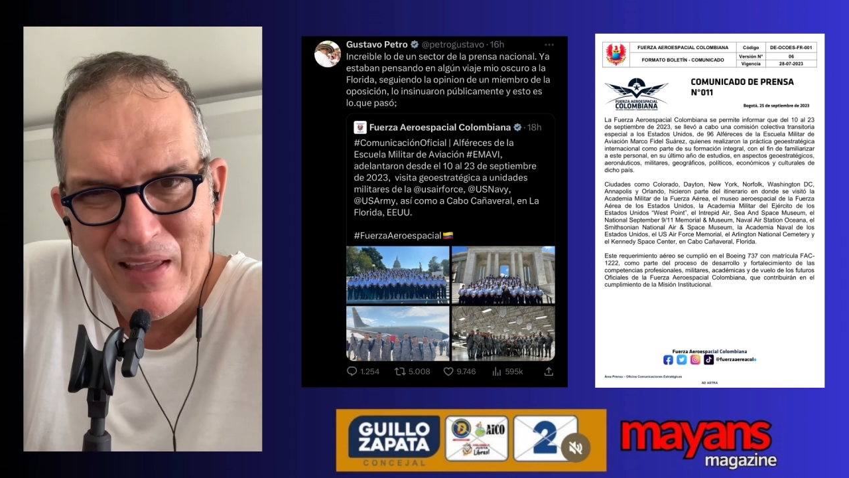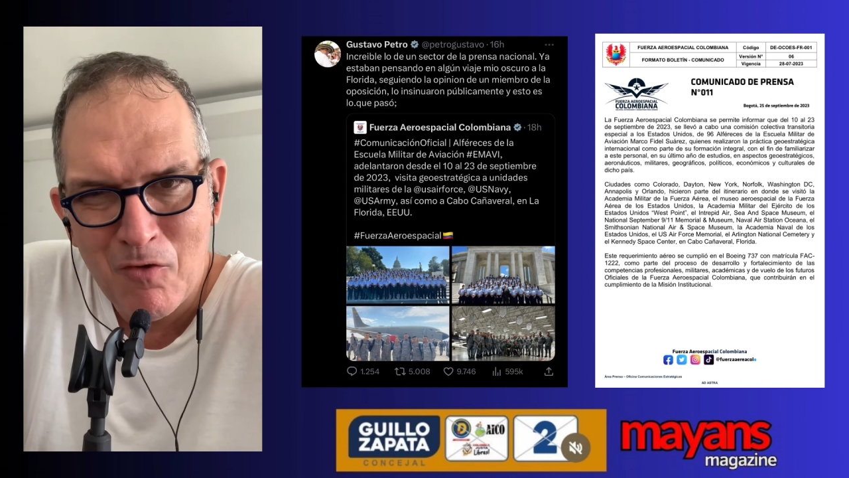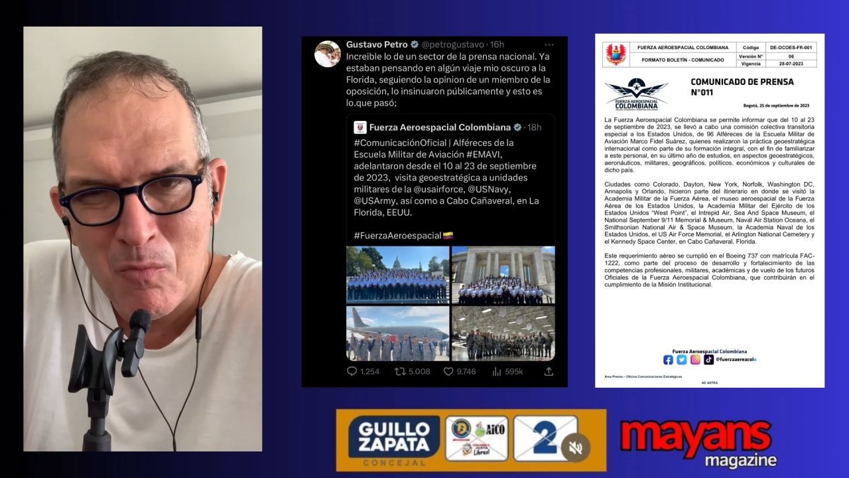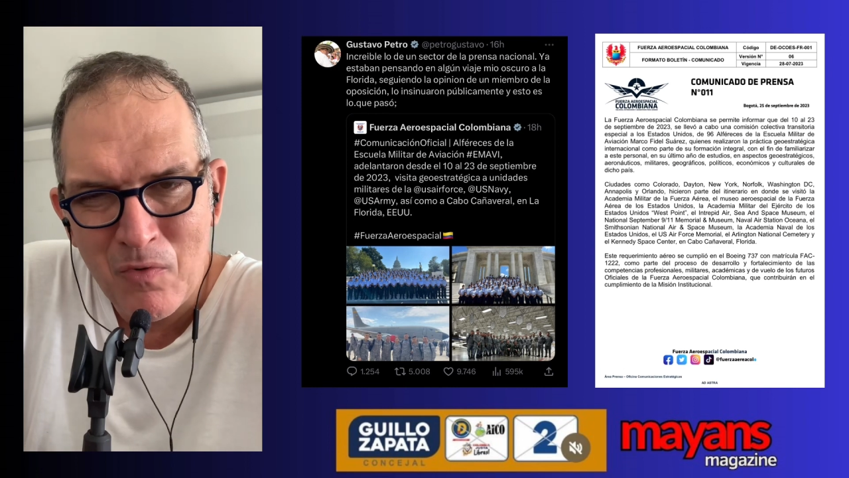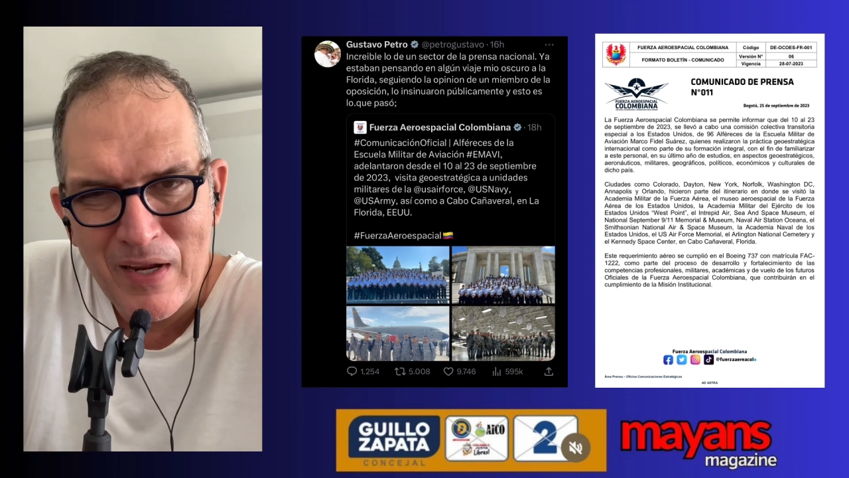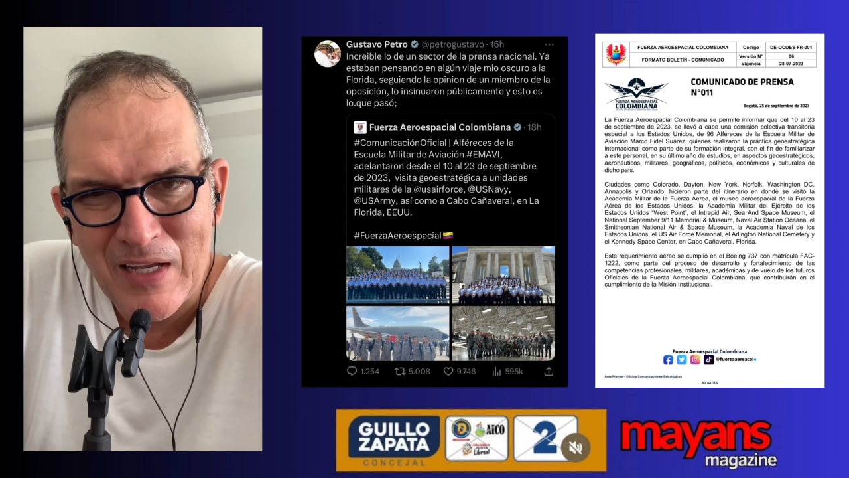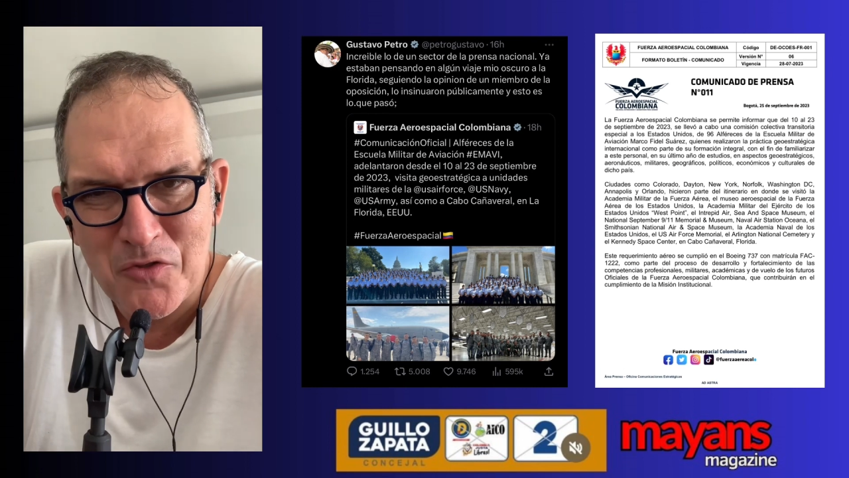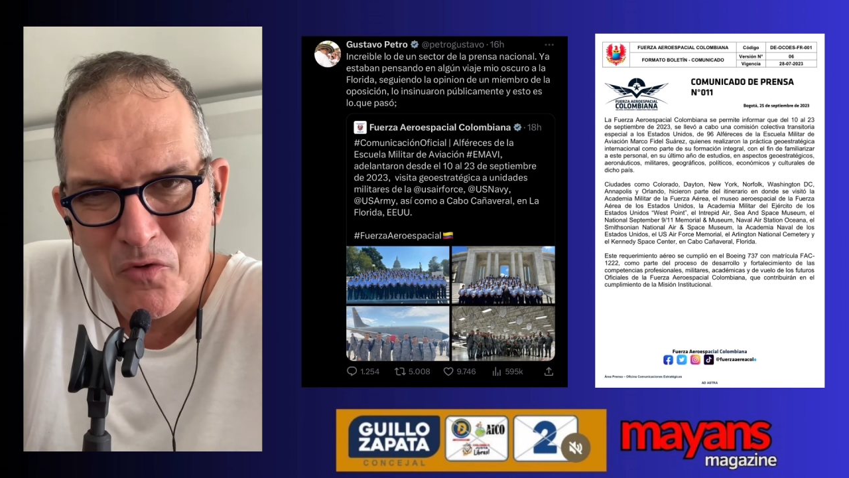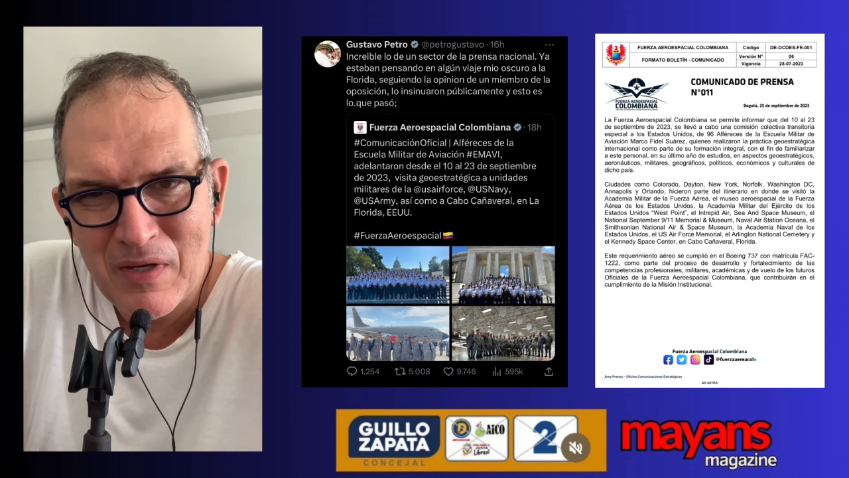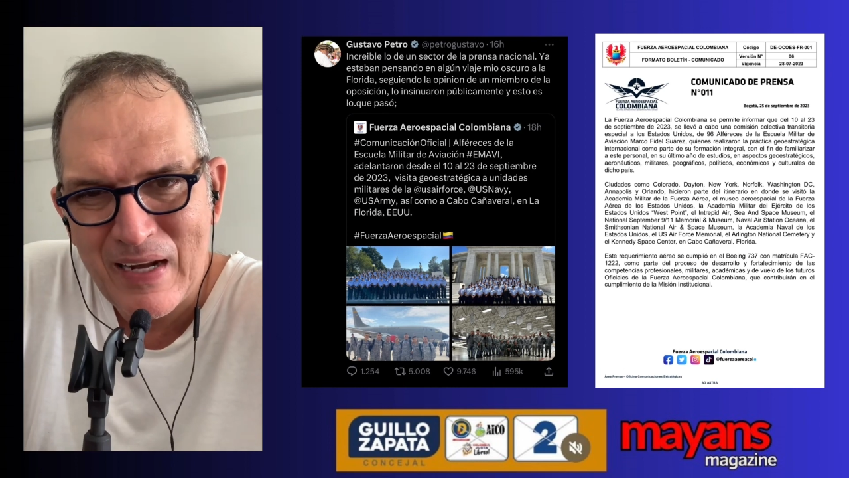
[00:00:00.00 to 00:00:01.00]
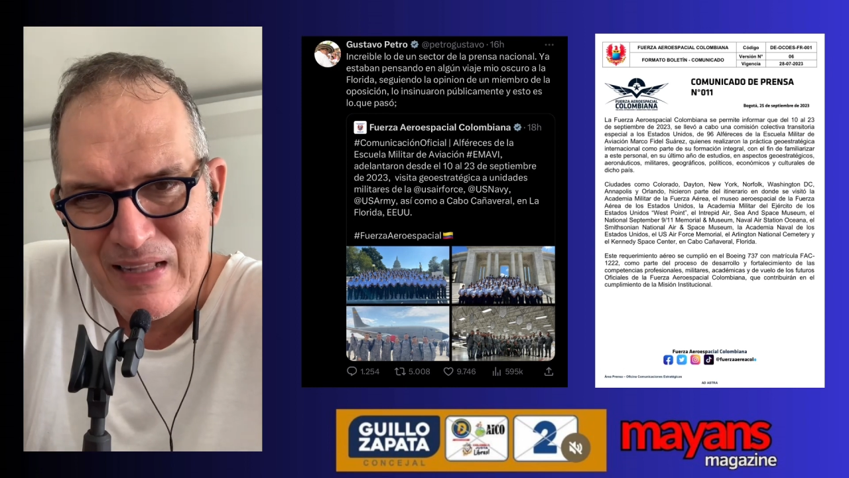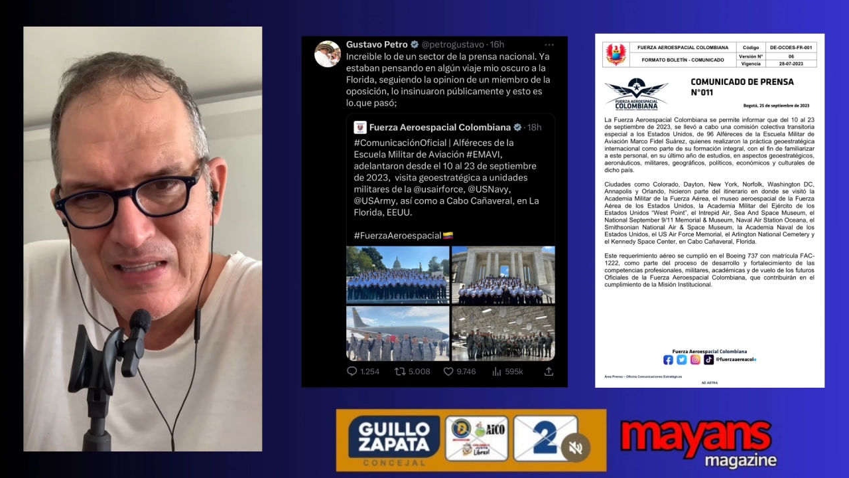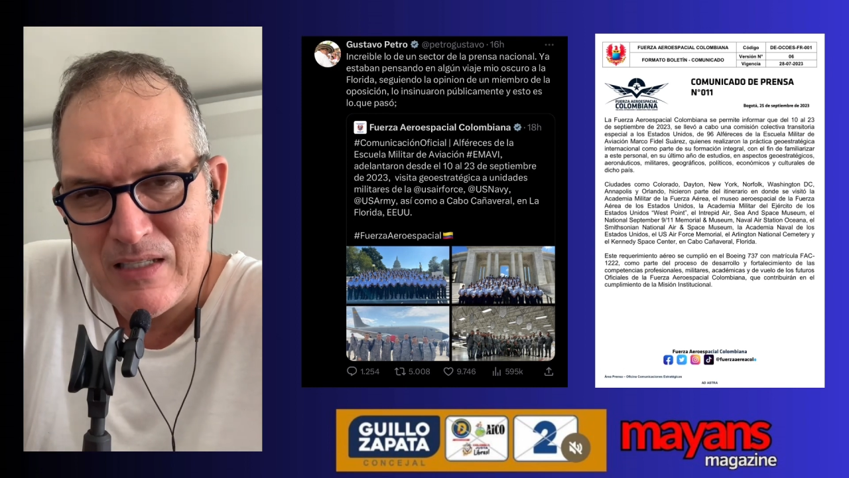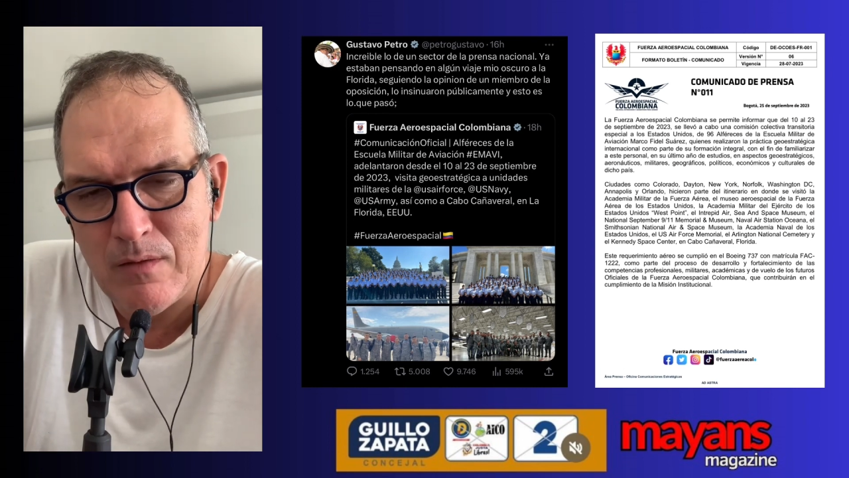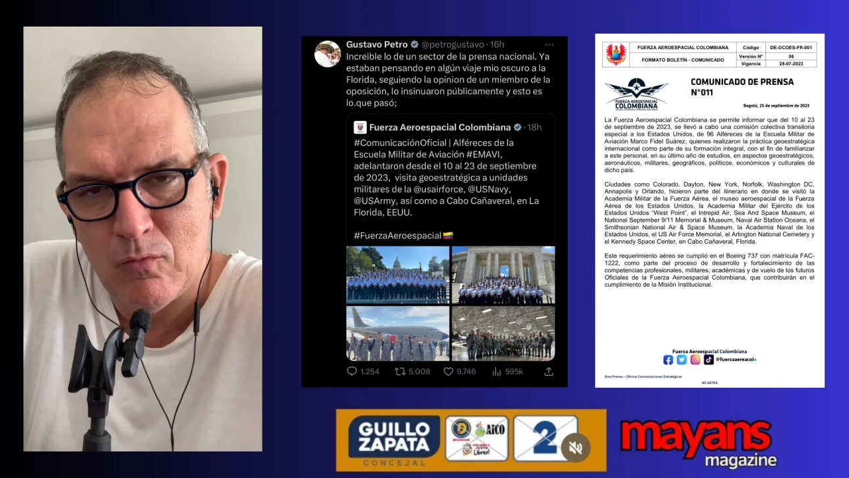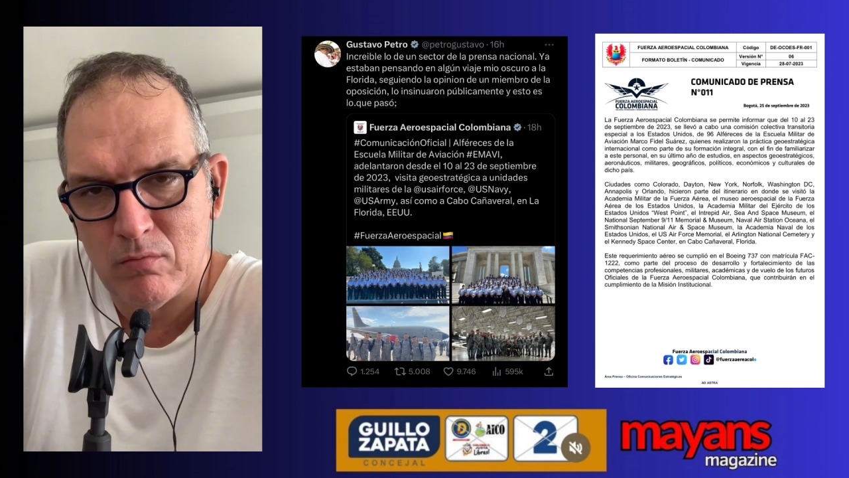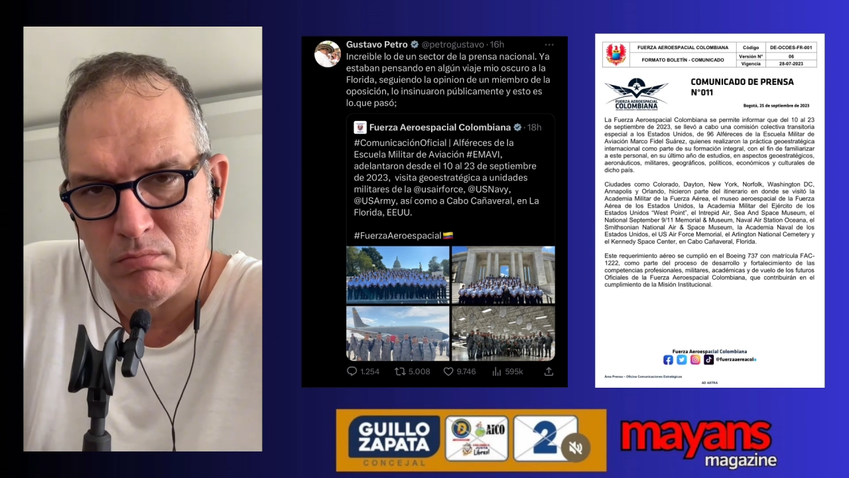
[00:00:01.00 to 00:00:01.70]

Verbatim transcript: comunicación grandísimo.